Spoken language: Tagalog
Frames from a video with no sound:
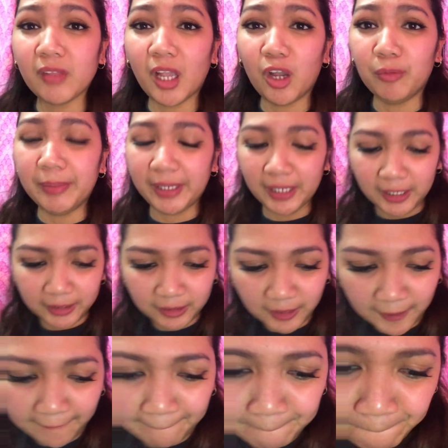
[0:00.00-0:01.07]
Oh my God.
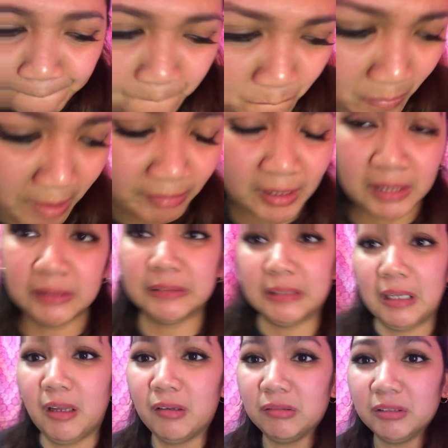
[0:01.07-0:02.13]

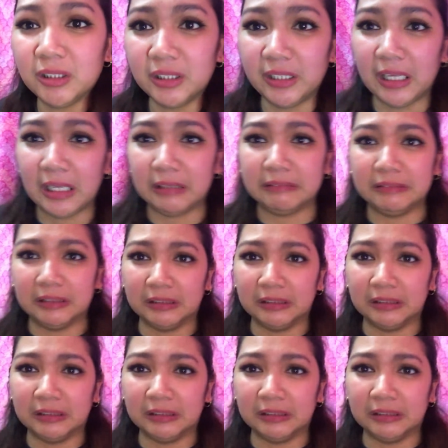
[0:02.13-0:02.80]
Oh my God.